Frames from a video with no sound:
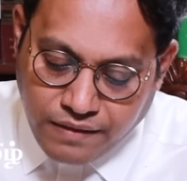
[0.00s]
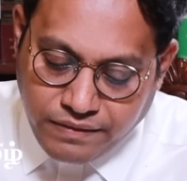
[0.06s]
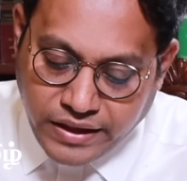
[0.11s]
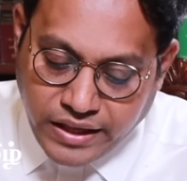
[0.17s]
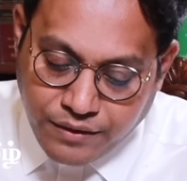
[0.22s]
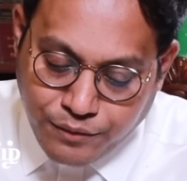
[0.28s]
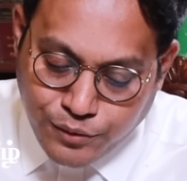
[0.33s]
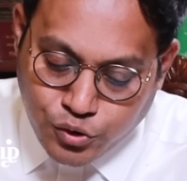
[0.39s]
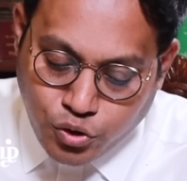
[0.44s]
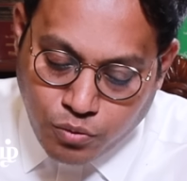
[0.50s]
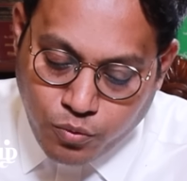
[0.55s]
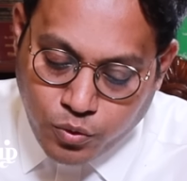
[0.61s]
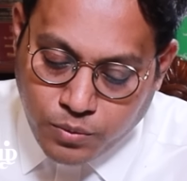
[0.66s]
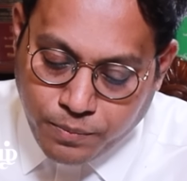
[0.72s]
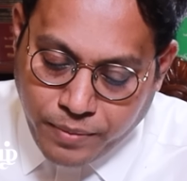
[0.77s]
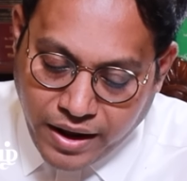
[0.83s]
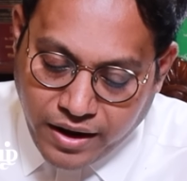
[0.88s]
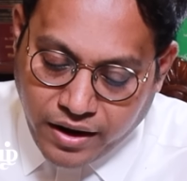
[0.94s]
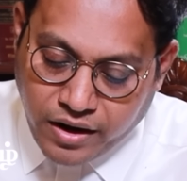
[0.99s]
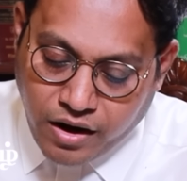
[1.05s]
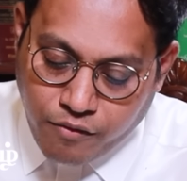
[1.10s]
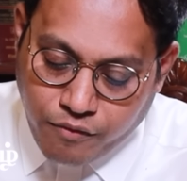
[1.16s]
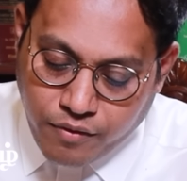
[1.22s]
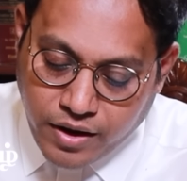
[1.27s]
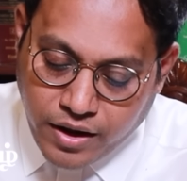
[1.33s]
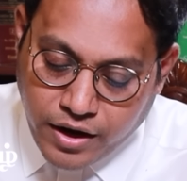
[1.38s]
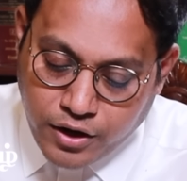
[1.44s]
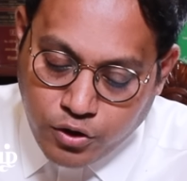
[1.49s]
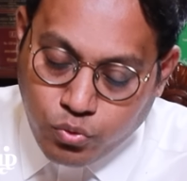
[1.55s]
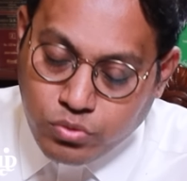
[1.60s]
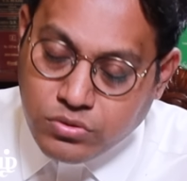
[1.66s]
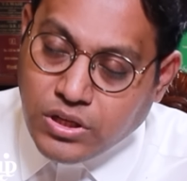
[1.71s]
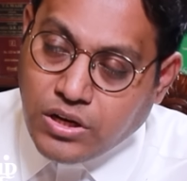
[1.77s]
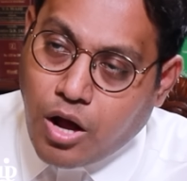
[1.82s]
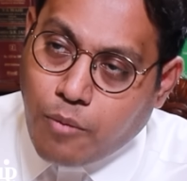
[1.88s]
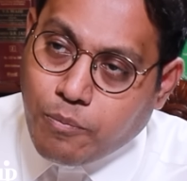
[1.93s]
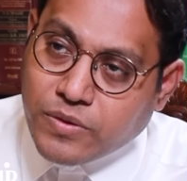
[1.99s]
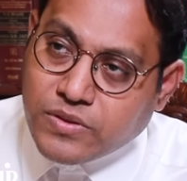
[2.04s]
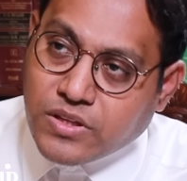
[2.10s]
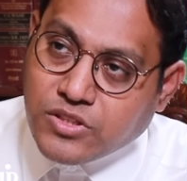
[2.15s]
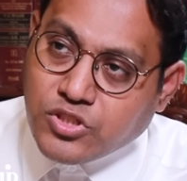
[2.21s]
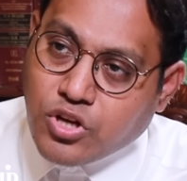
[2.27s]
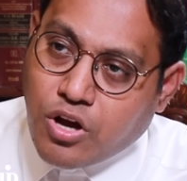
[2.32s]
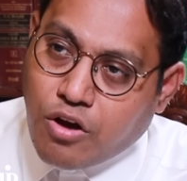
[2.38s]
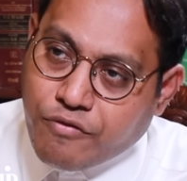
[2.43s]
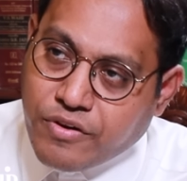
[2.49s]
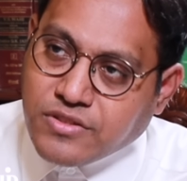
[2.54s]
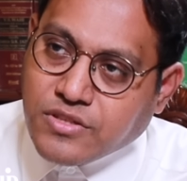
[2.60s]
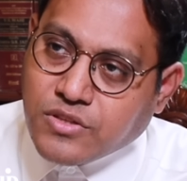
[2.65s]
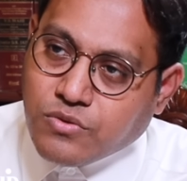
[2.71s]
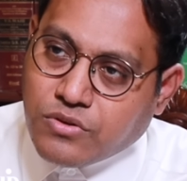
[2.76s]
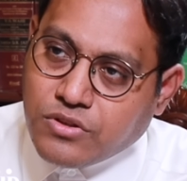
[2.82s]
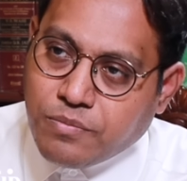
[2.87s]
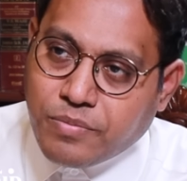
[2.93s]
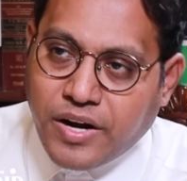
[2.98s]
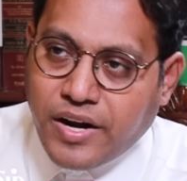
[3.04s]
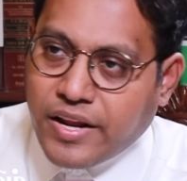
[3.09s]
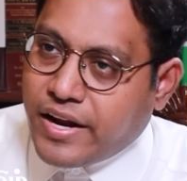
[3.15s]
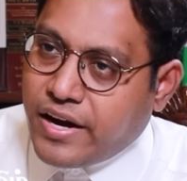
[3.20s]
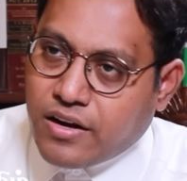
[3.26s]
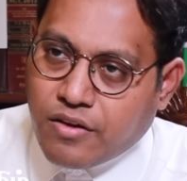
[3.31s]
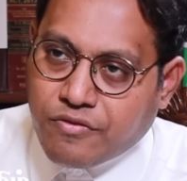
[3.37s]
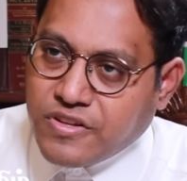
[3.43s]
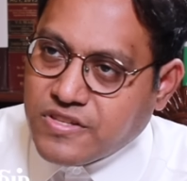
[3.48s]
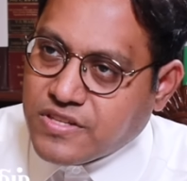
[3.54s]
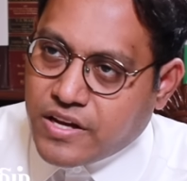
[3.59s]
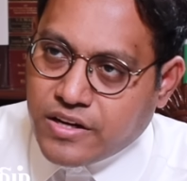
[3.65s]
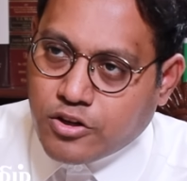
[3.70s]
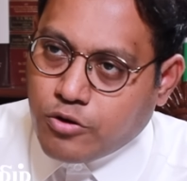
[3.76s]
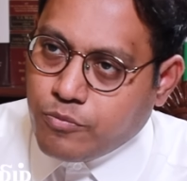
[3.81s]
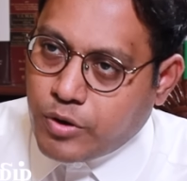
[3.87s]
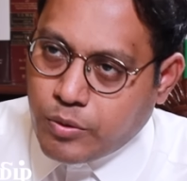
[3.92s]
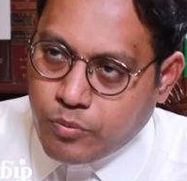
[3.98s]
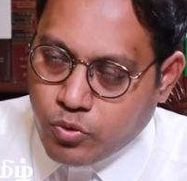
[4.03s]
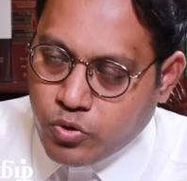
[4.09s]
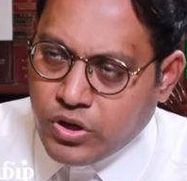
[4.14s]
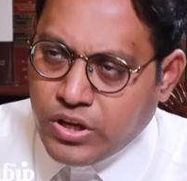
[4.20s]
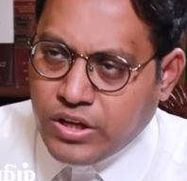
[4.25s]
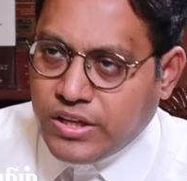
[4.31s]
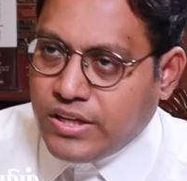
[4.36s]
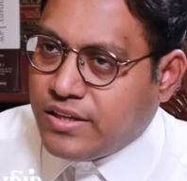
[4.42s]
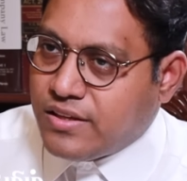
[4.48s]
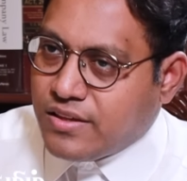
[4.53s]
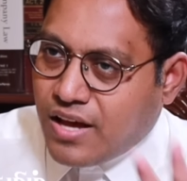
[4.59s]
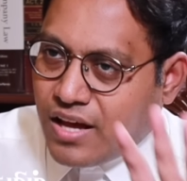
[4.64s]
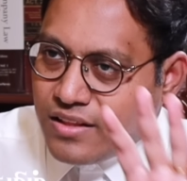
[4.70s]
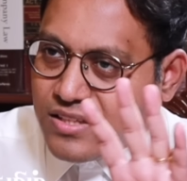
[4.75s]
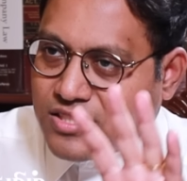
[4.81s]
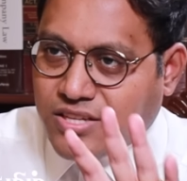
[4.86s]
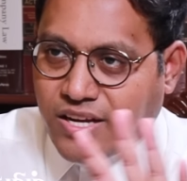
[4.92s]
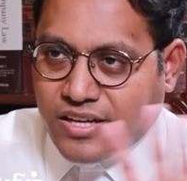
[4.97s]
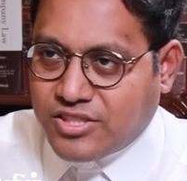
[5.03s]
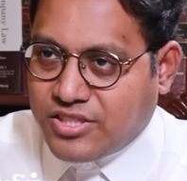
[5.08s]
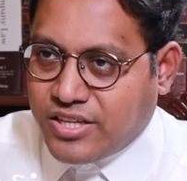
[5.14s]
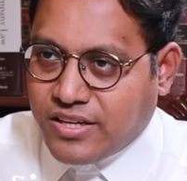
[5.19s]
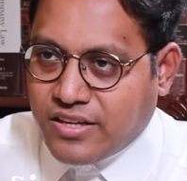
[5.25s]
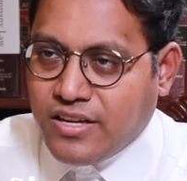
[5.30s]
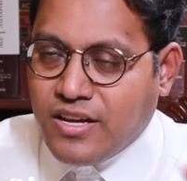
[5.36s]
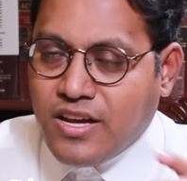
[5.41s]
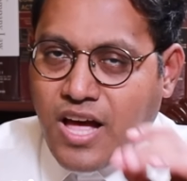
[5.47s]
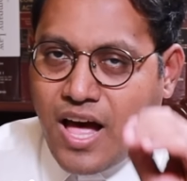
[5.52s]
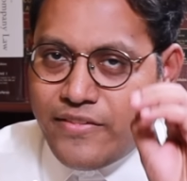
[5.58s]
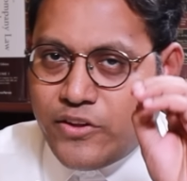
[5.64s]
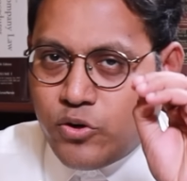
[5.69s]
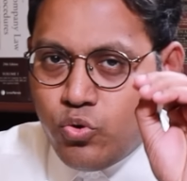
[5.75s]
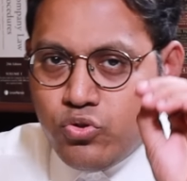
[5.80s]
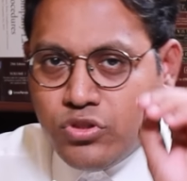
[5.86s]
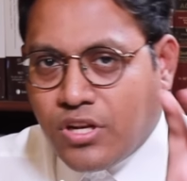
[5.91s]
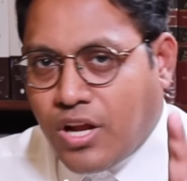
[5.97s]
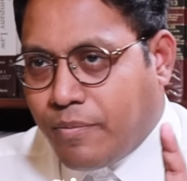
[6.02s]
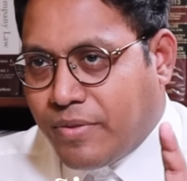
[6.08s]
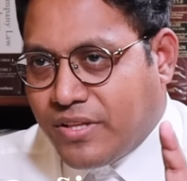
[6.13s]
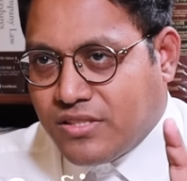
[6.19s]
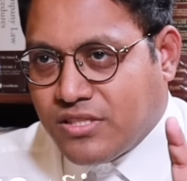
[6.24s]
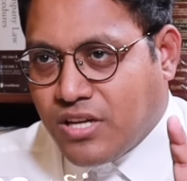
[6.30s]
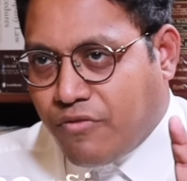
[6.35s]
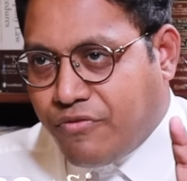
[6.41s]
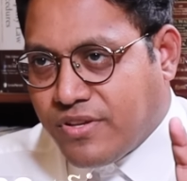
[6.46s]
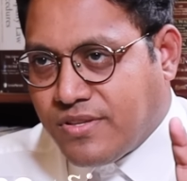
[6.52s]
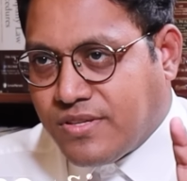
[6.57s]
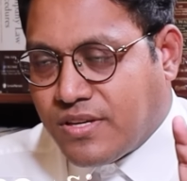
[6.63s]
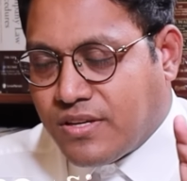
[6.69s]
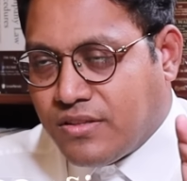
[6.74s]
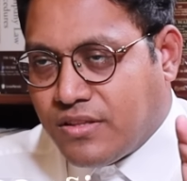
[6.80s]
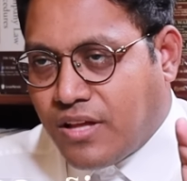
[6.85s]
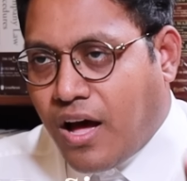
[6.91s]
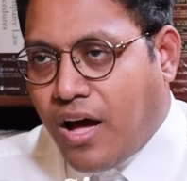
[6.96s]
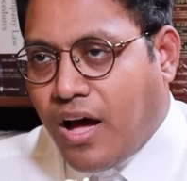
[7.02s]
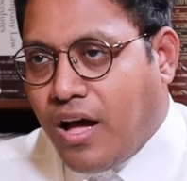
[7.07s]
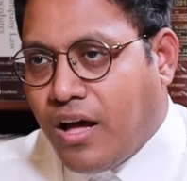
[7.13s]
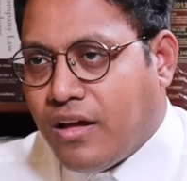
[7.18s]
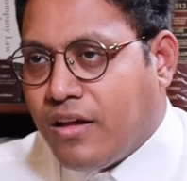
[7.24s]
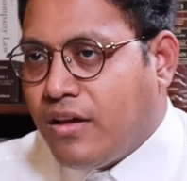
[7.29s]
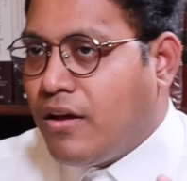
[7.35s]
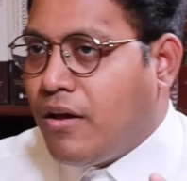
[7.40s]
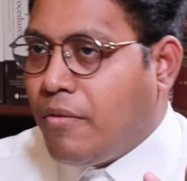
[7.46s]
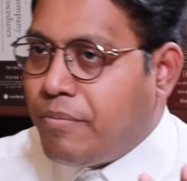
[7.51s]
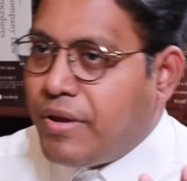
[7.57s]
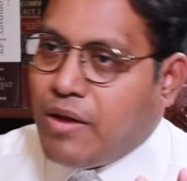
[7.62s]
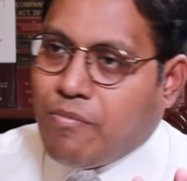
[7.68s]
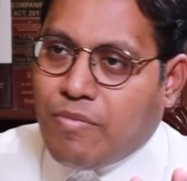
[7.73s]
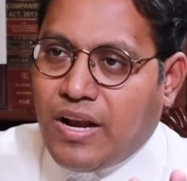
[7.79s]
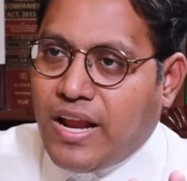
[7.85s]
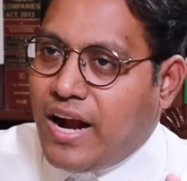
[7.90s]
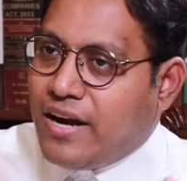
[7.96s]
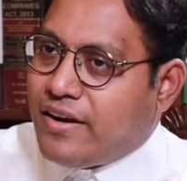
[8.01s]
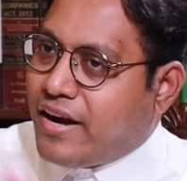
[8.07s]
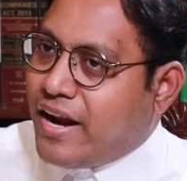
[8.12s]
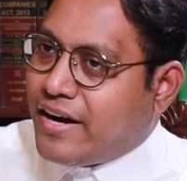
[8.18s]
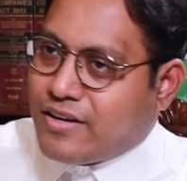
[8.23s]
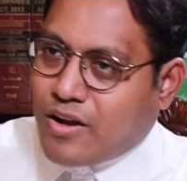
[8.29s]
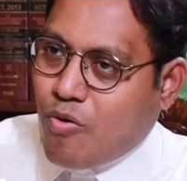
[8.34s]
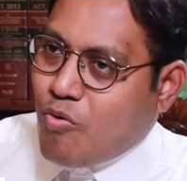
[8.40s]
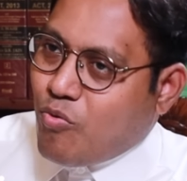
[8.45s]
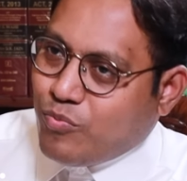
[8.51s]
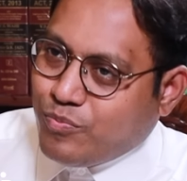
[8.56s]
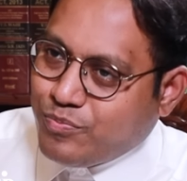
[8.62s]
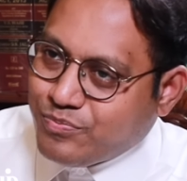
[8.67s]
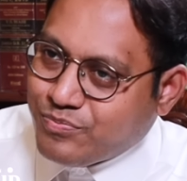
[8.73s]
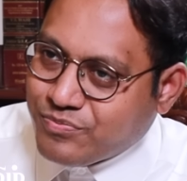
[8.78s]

அந்த இருபத்தி ஒம்பது பேராகிராஃபில் நூற்றி நாற்பத்தஞ்சு அஃபென்சஸ் வந்து ப்ரெடிகேட் அஃபென்ஸாக இருக்குது பிரபு இதுதான் அந்த ஸ்ட்ரக்சர் அந்த நூற்றி நாற்பத்தஞ்சு அஃபென்ஸ் இருந்தால் பிஎம்எல்ஏ அட்ராக்ட் ஆகும்